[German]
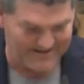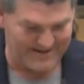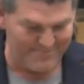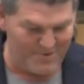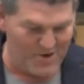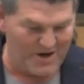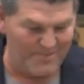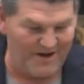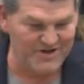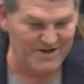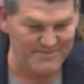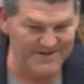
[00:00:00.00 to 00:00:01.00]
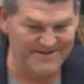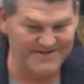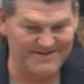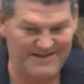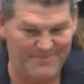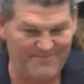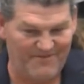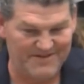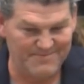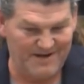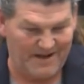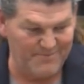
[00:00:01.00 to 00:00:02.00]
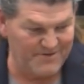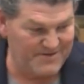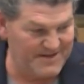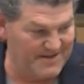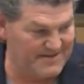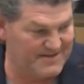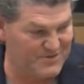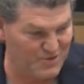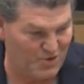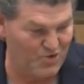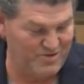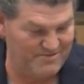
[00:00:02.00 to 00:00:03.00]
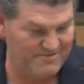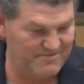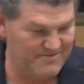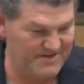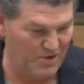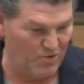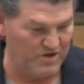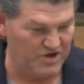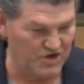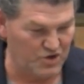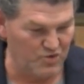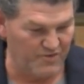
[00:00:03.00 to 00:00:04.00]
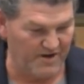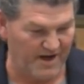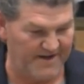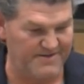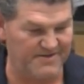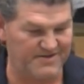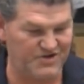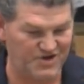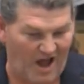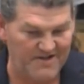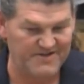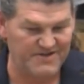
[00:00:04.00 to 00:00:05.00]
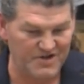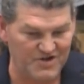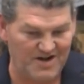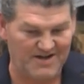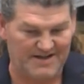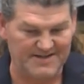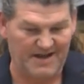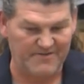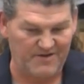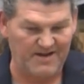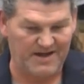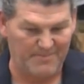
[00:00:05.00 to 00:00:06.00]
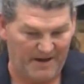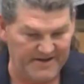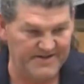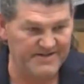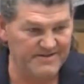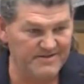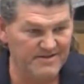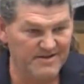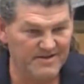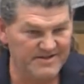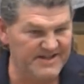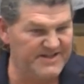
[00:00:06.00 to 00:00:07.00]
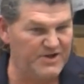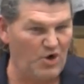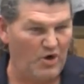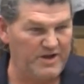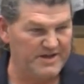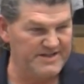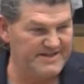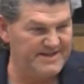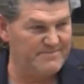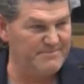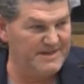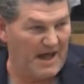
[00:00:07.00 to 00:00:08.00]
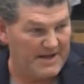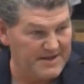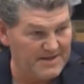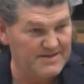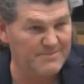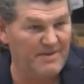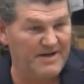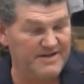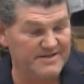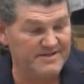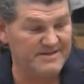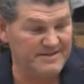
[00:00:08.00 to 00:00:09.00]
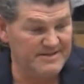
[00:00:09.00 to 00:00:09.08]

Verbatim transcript: hat ein Bürgermeister mit dem, was im Land passiert, zu tun? Die unterste Stufe eines Staates ist halt ganz einfach eine Gemeinde, die sich organisiert mit anderen Gemeinden